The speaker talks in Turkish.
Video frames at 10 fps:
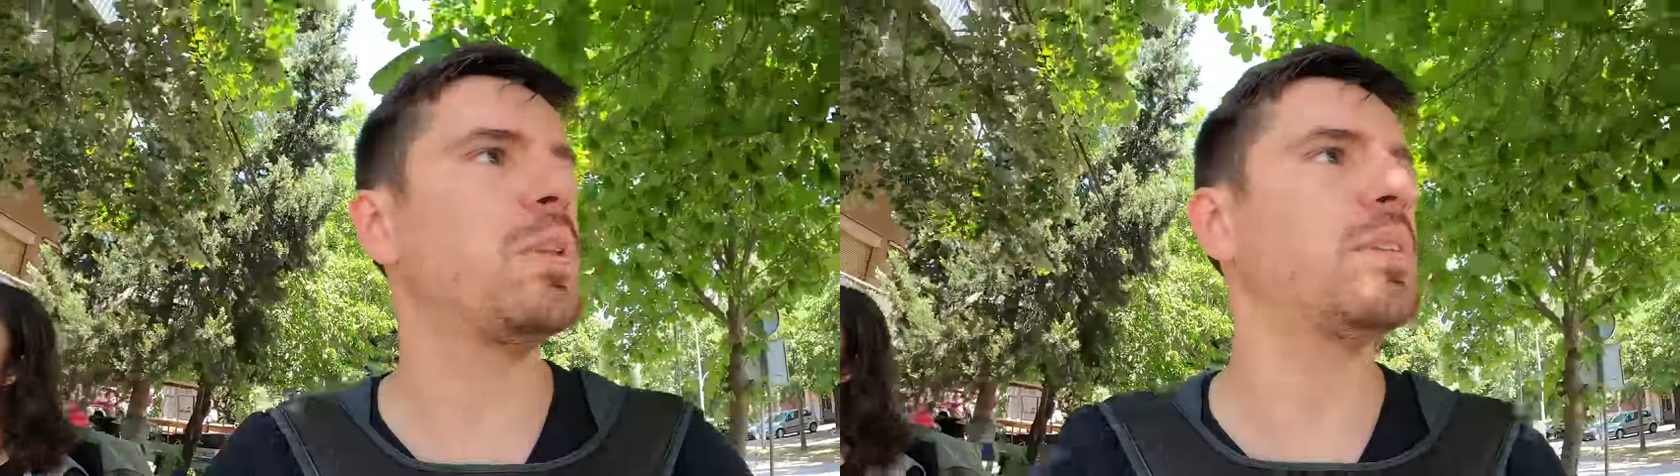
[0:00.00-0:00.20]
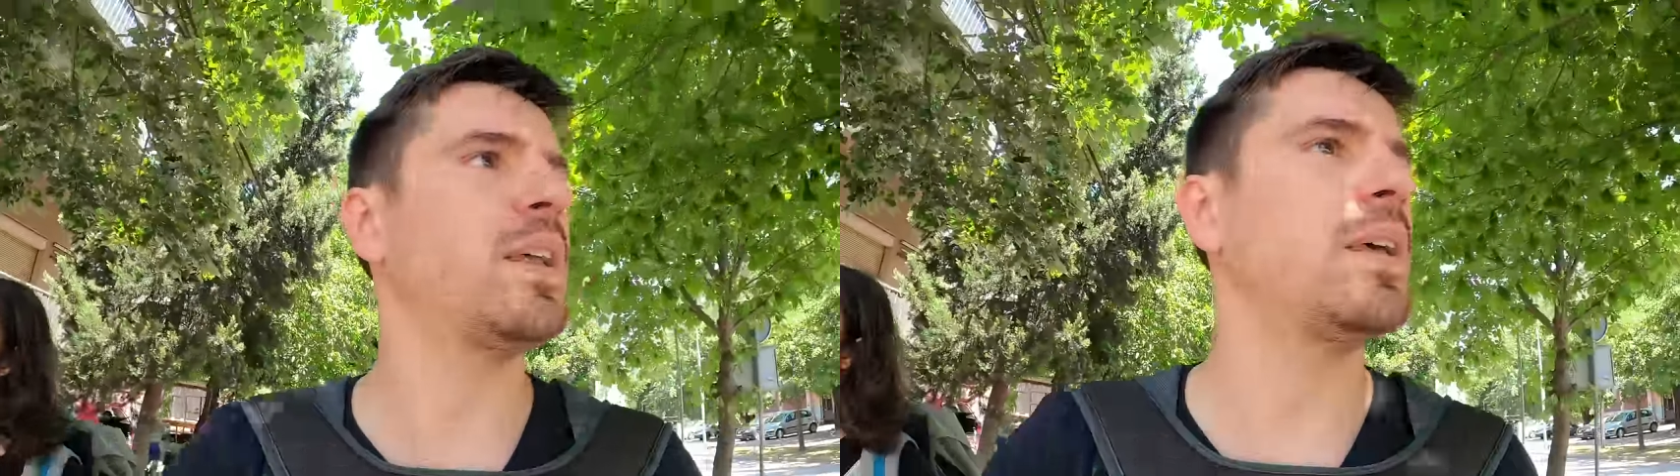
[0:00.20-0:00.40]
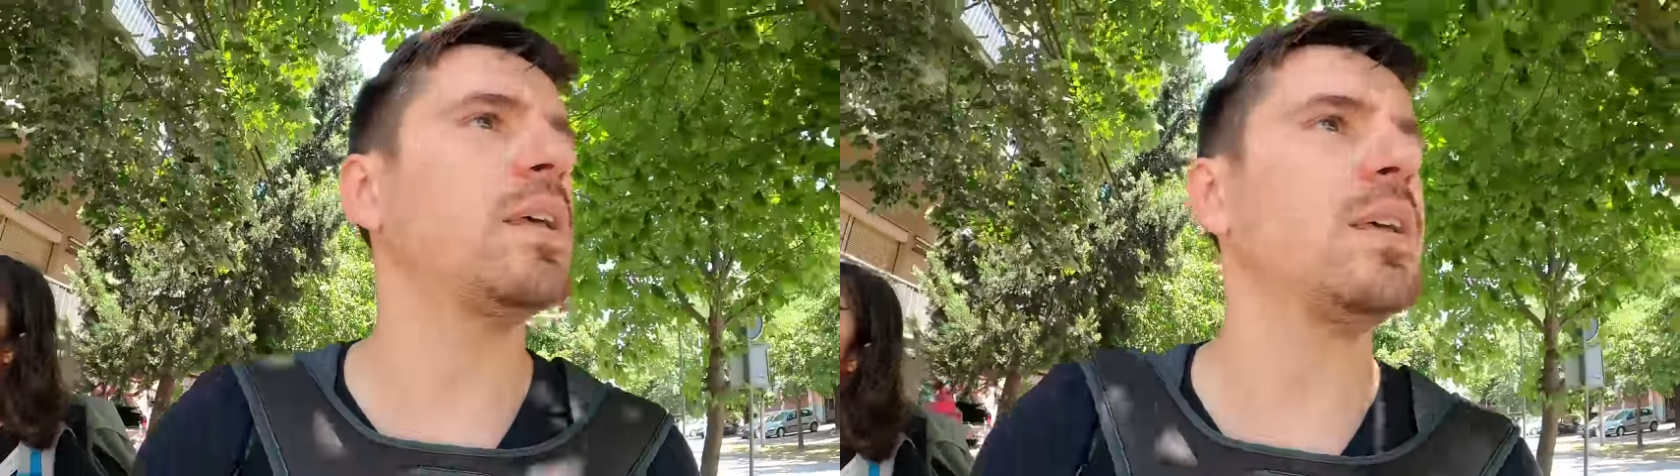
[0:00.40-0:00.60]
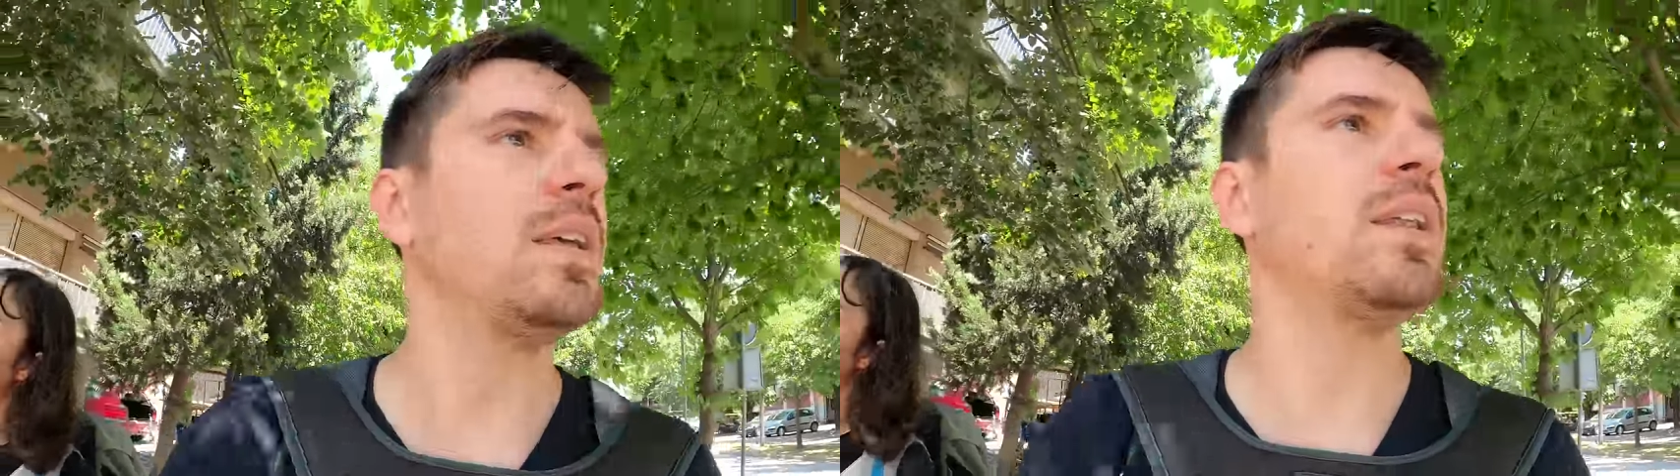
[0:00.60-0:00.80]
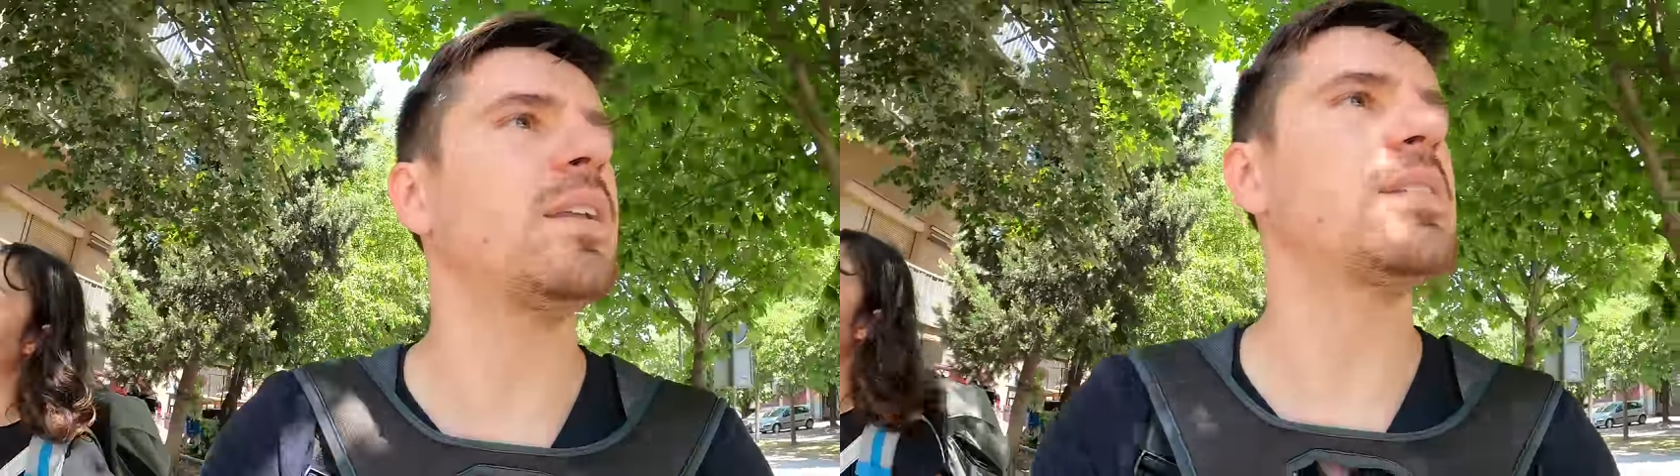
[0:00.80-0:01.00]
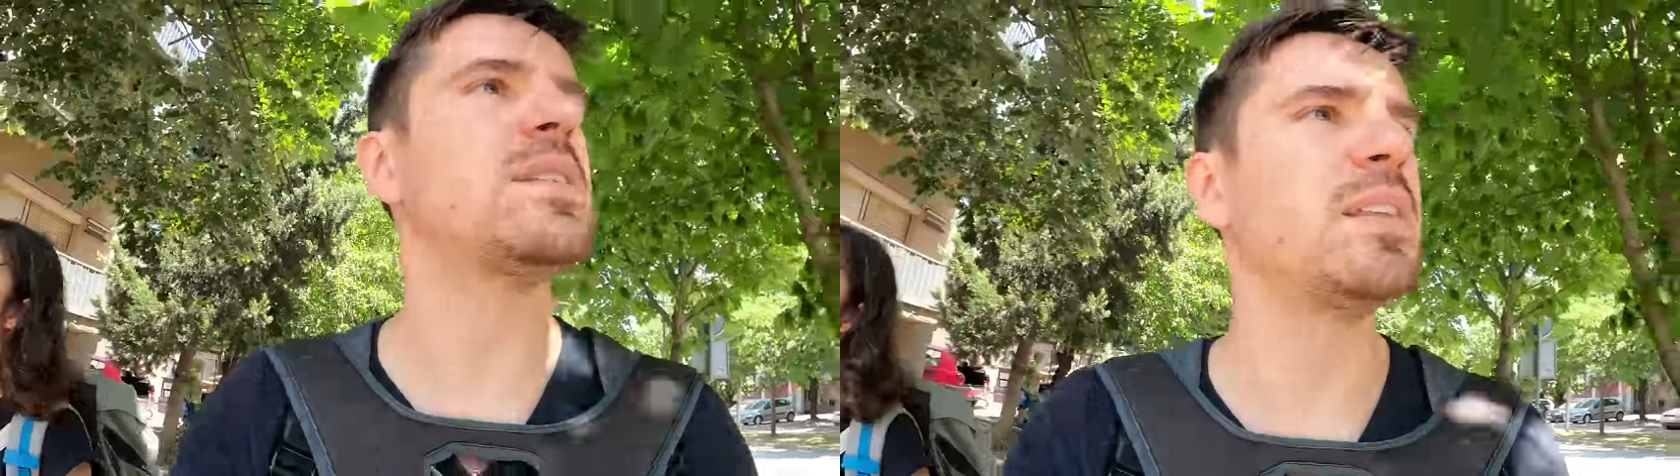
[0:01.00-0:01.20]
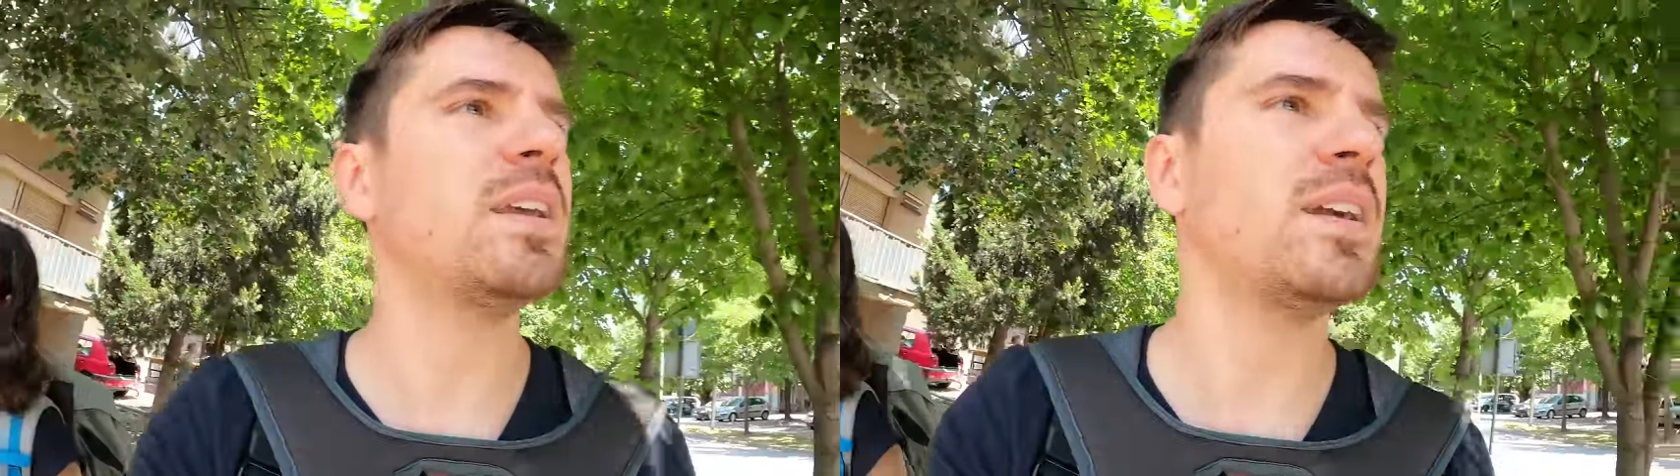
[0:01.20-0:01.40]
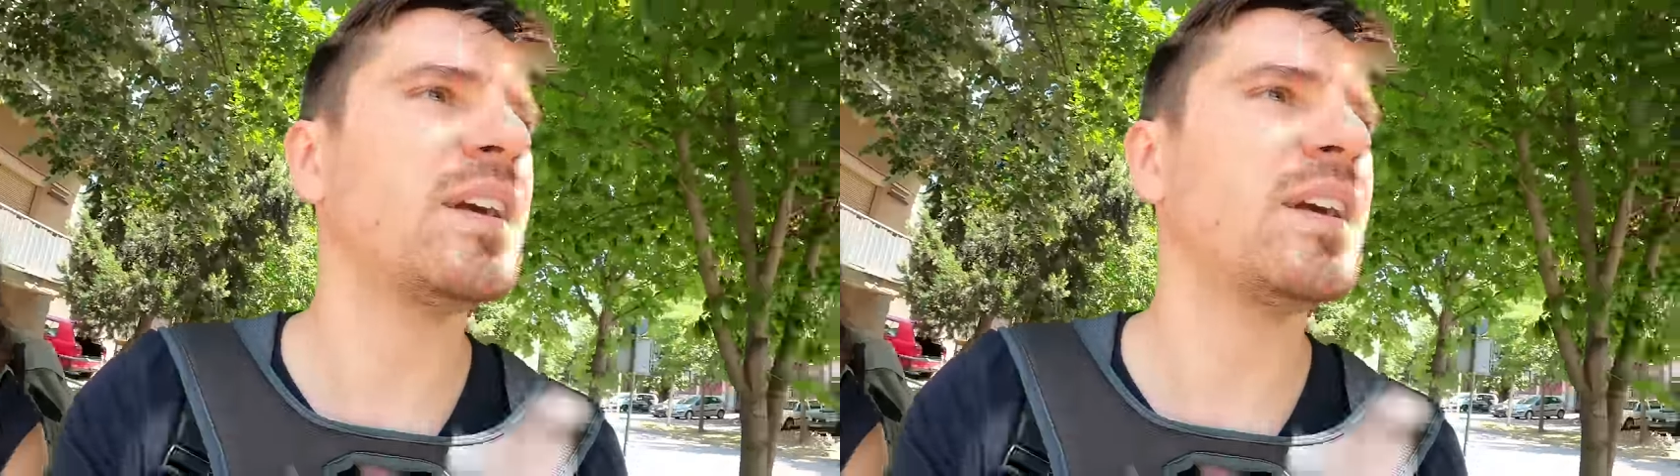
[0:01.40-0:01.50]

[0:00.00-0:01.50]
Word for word: metre ilerisinde